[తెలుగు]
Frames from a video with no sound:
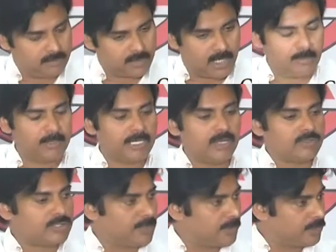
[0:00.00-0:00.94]
కాపులు
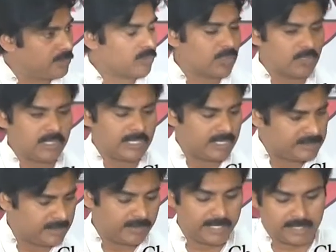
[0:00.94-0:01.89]
కావచ్చు రేపు ఇంకో కులం
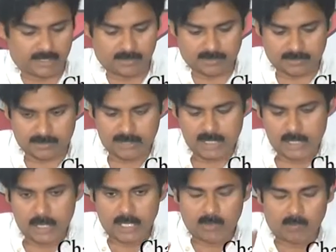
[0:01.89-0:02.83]
కావచ్చు ఎవరైనా కావచ్చు
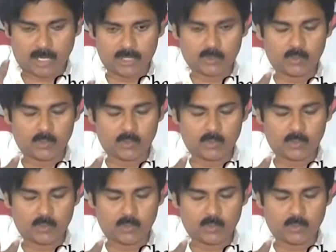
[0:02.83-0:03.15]
వాళ్ళు